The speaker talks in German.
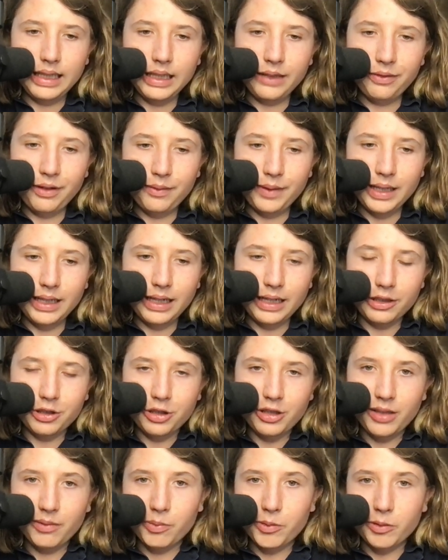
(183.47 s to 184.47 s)
Ich verwende als
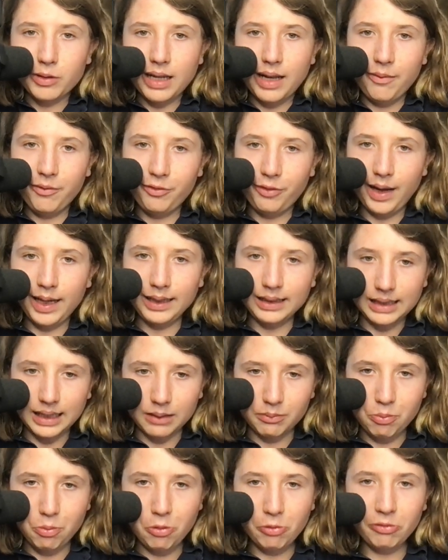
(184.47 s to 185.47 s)
Schnittprogramm Final
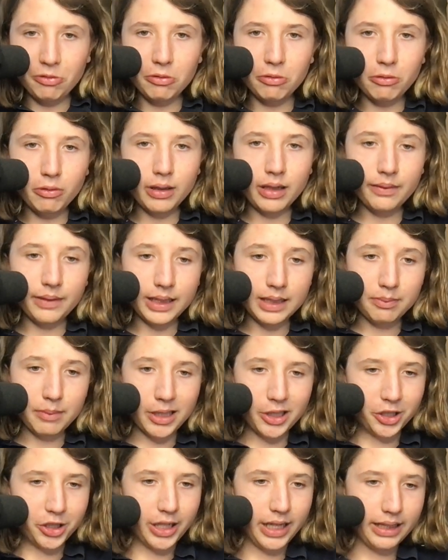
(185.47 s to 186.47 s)
Cut Pro oder wenn es
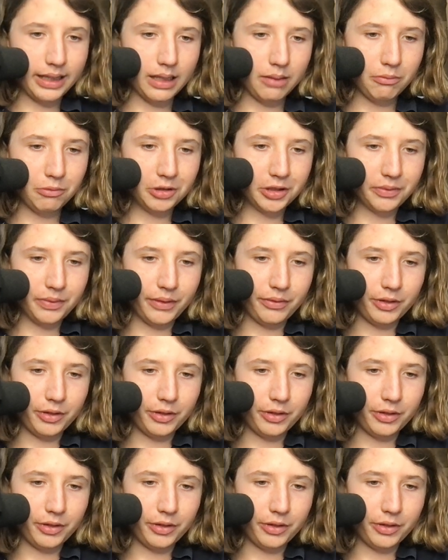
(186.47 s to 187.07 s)
mal schnell gehen muss,